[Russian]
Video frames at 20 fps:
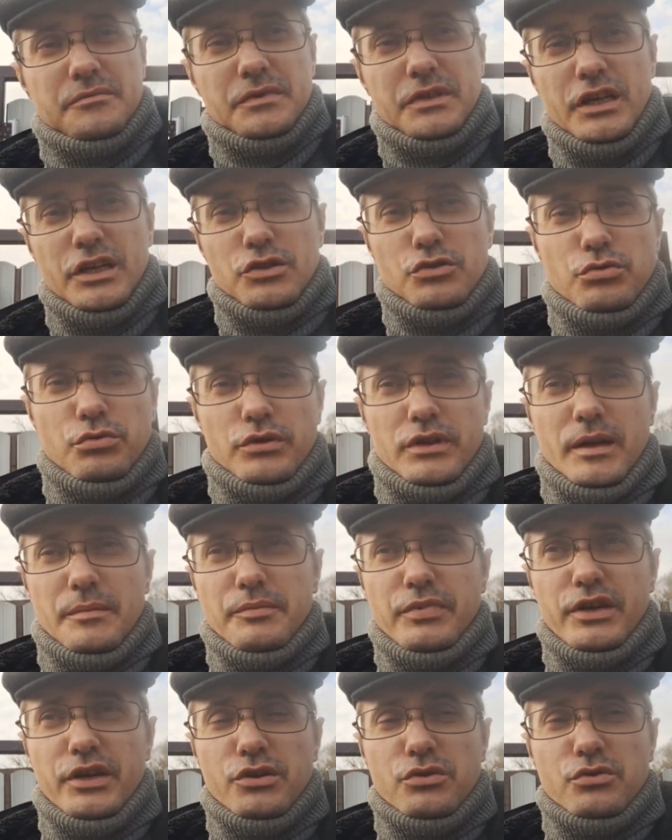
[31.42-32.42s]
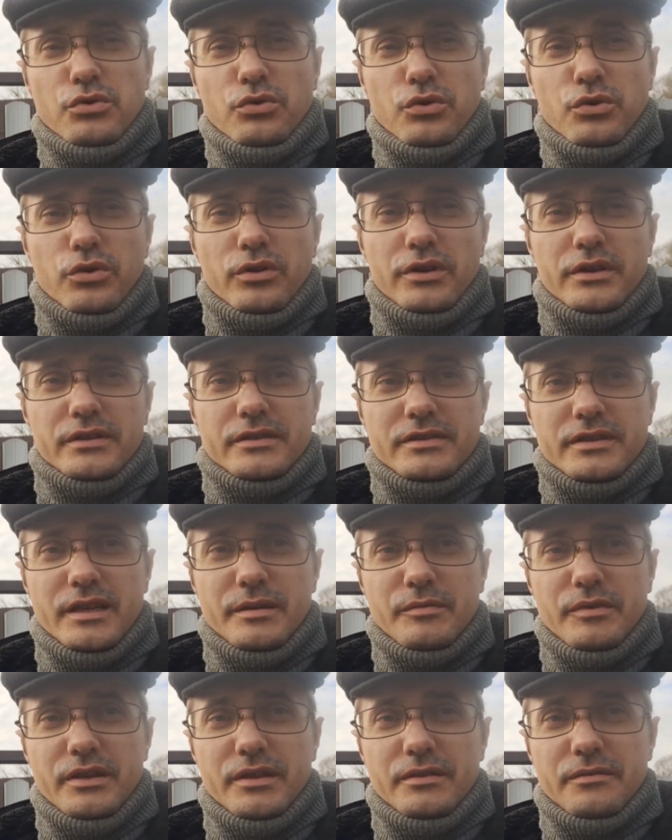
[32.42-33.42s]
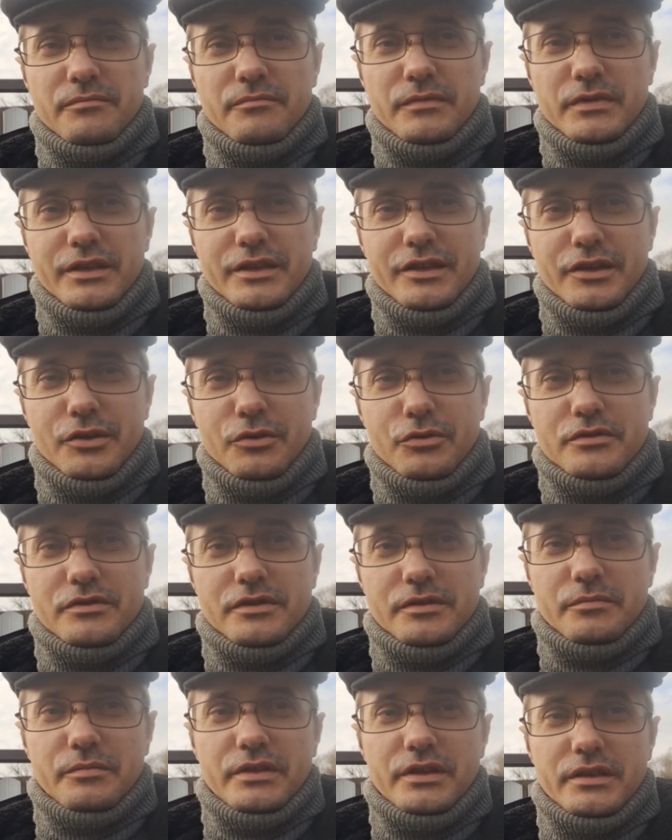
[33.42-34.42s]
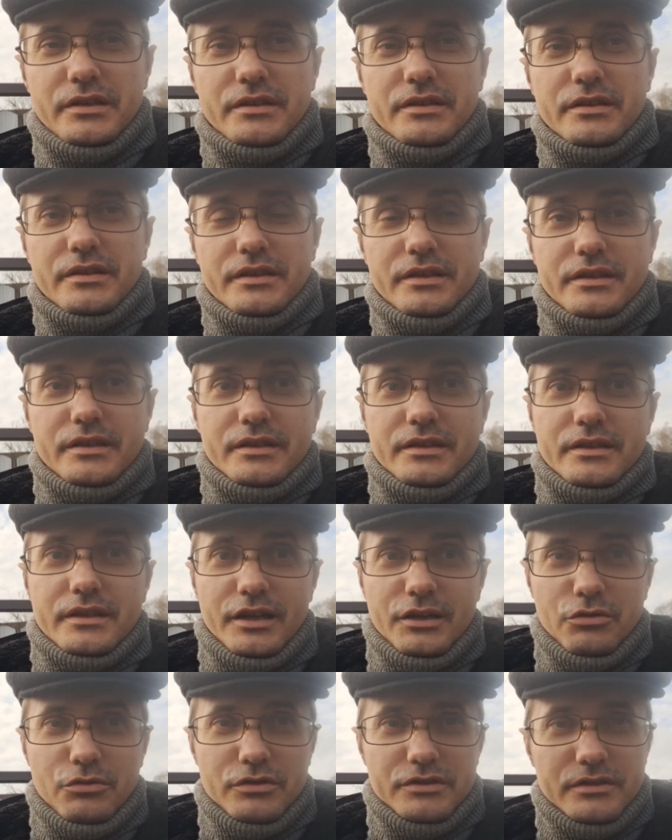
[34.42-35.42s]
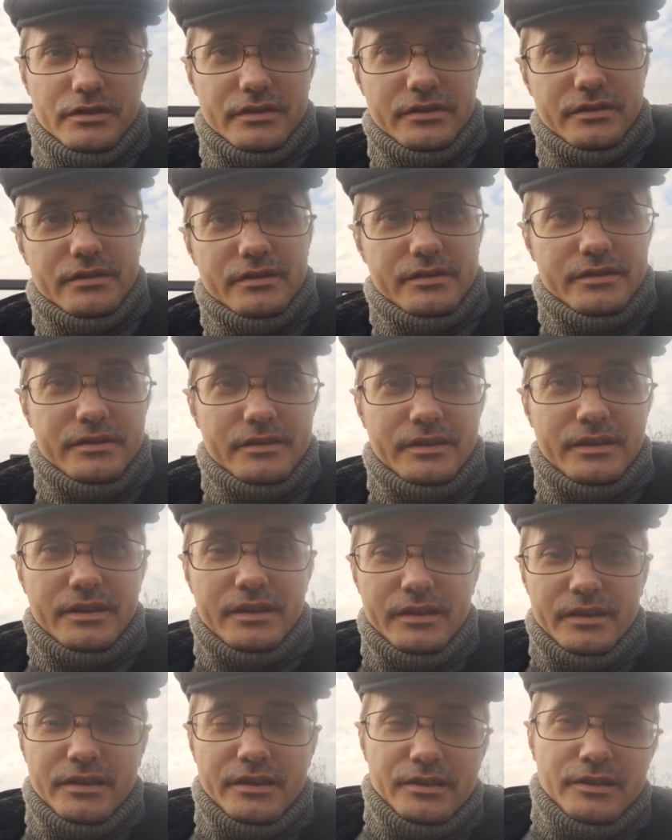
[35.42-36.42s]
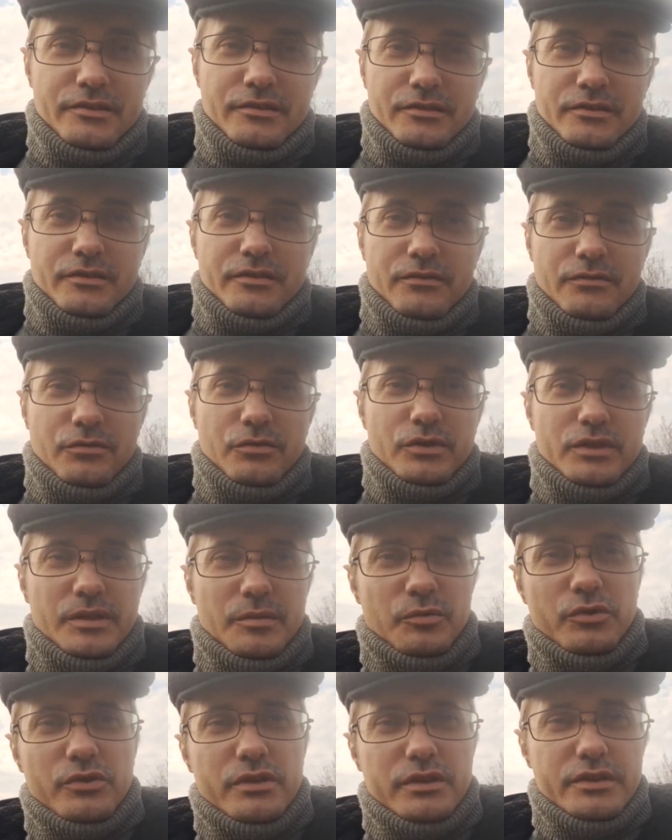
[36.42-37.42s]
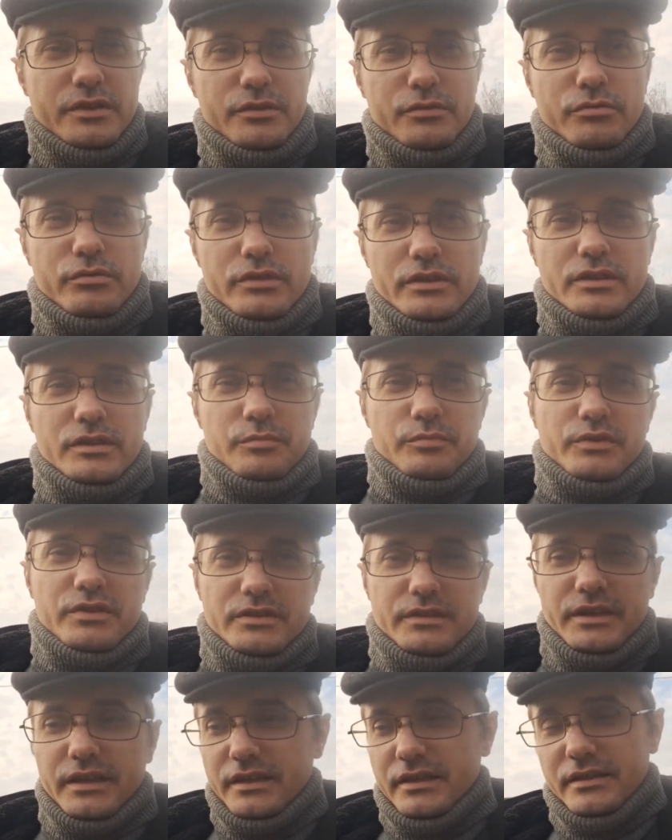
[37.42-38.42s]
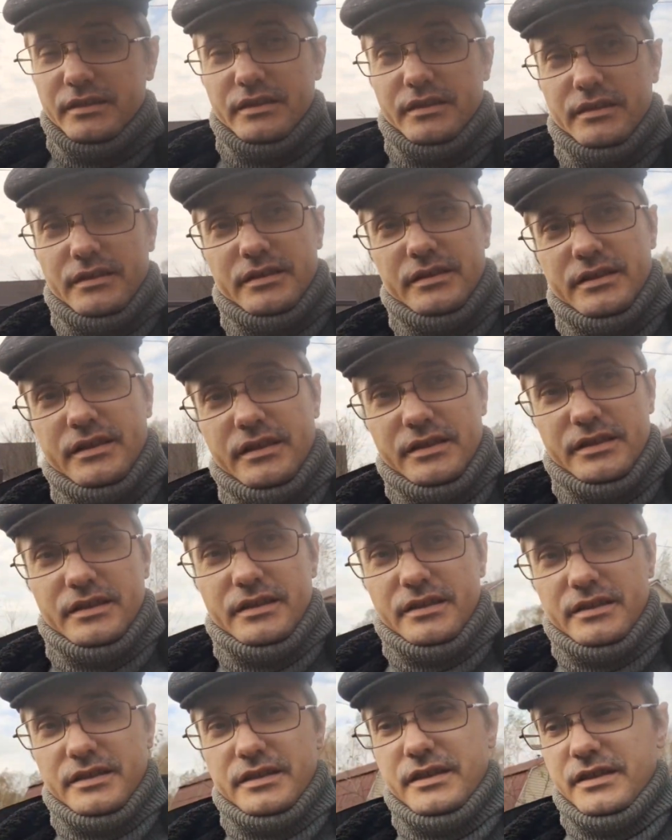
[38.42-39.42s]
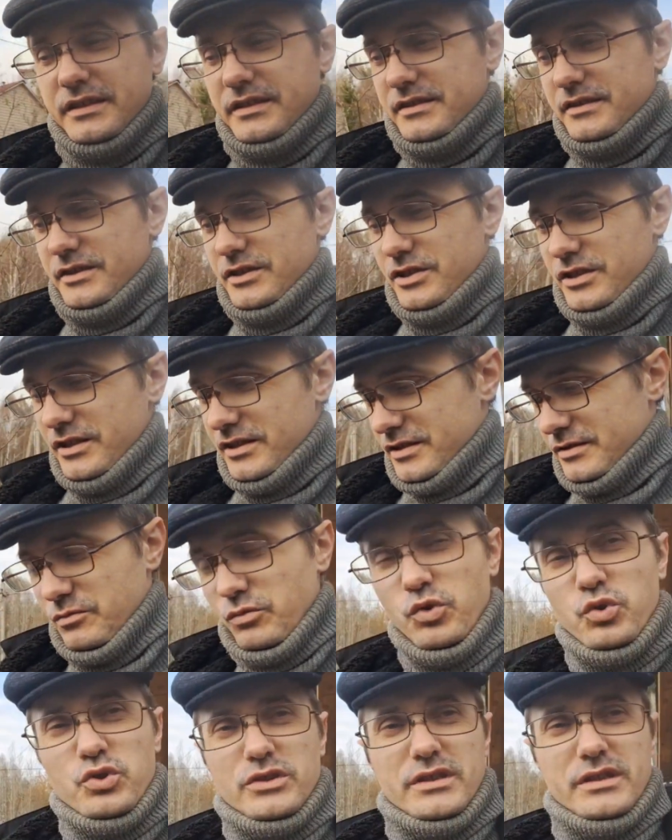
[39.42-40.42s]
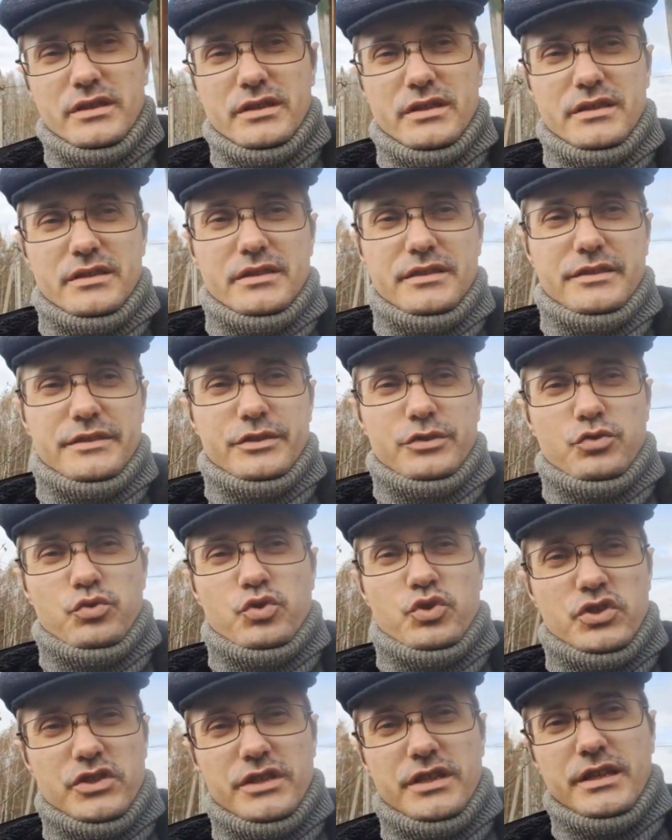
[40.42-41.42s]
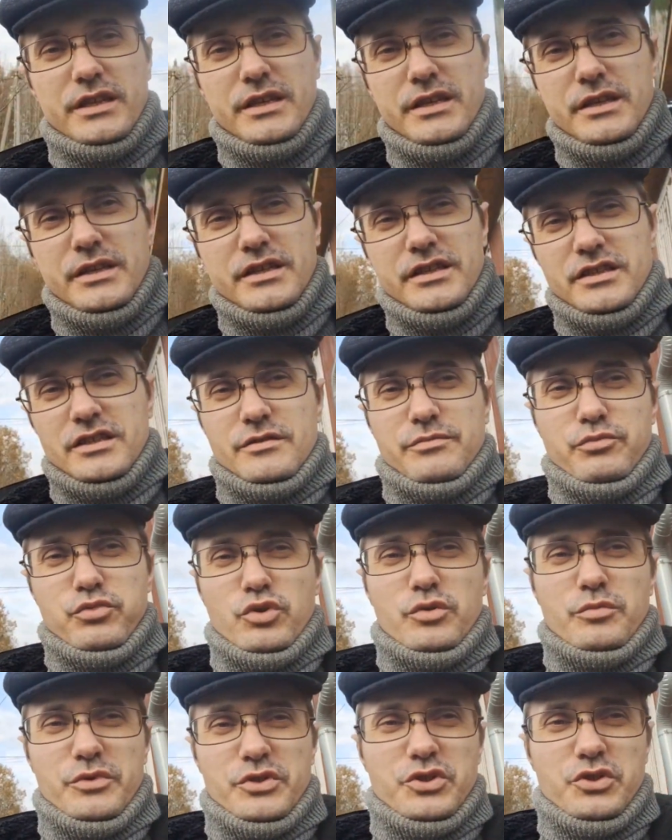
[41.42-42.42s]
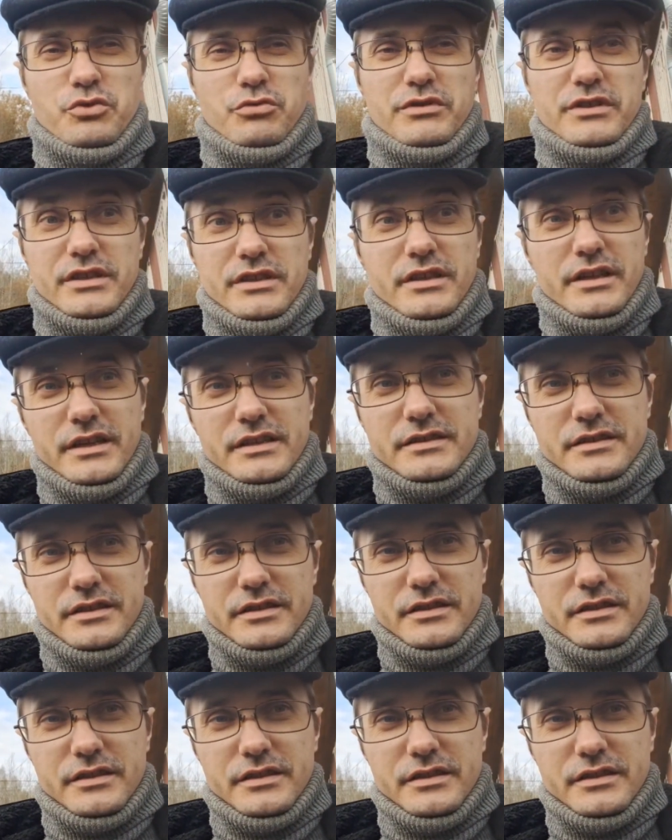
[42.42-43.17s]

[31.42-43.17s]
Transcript: каждую копейку сами меняют себе колеса. Вот, и многие делают это по старинке. Однако сейчас можно это делать уже с помощью китайских